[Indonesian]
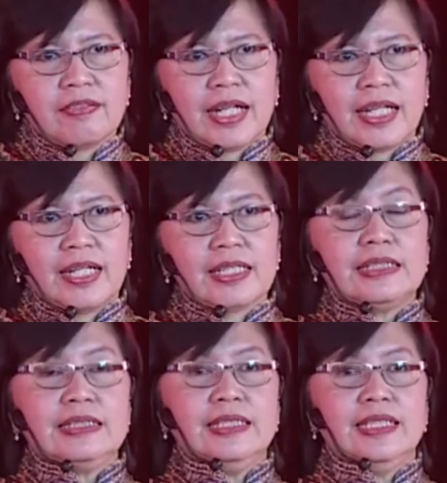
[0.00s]
flanel
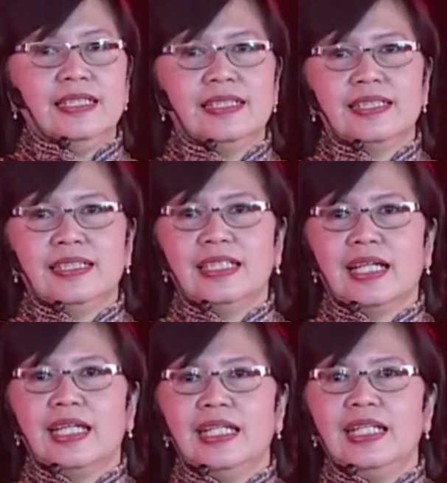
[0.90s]
kecil
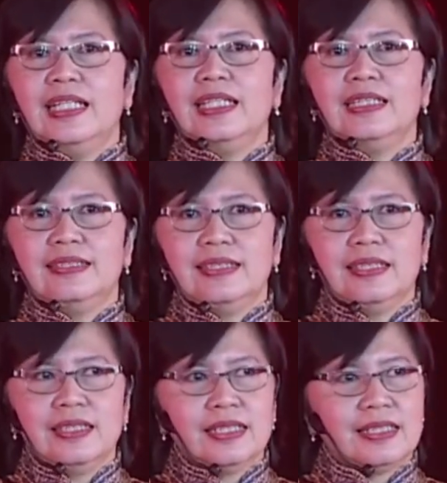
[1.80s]
yang ini
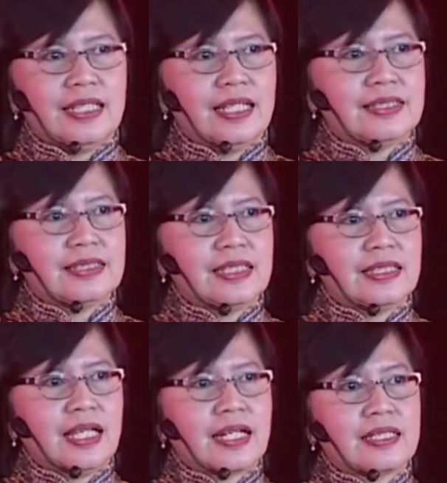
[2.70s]
isinya adalah
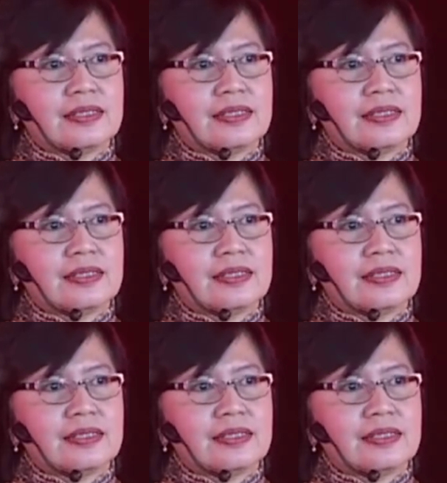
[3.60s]
sekitar